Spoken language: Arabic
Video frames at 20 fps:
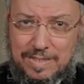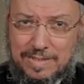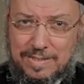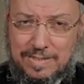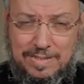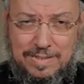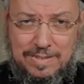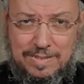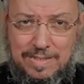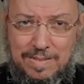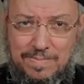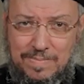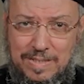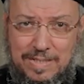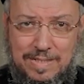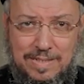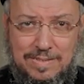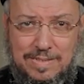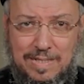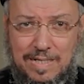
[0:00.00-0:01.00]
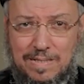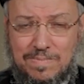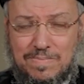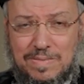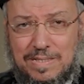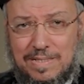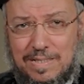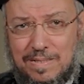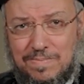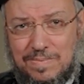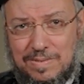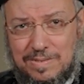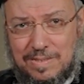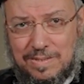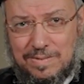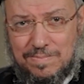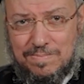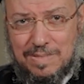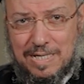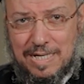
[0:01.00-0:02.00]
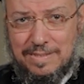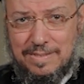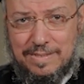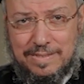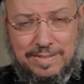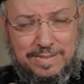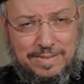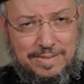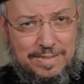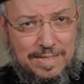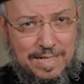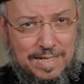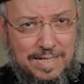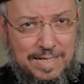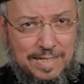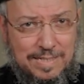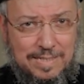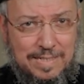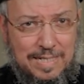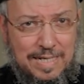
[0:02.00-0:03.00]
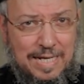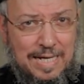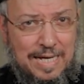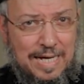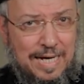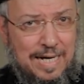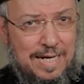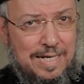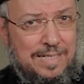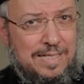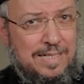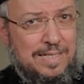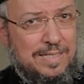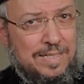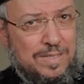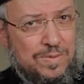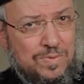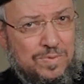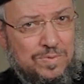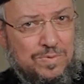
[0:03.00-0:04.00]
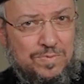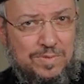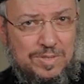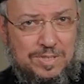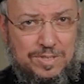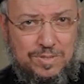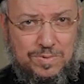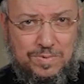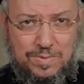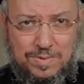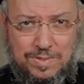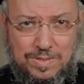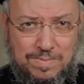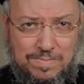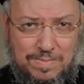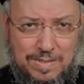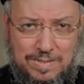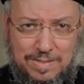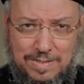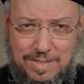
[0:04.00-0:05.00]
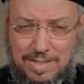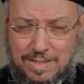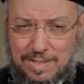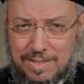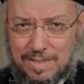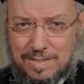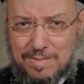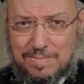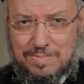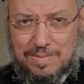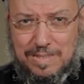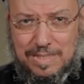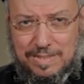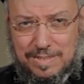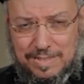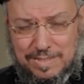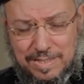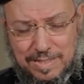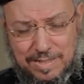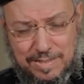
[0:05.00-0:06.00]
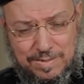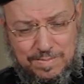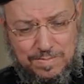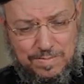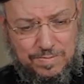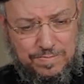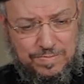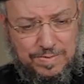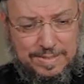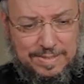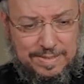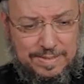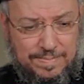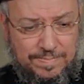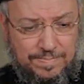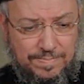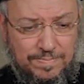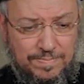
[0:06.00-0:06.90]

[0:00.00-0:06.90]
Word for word: لكن الكتاب لا يتعامل أبدا بعد الاتحاد على لاهوت ونسوت المسيح بأي شكل منفصل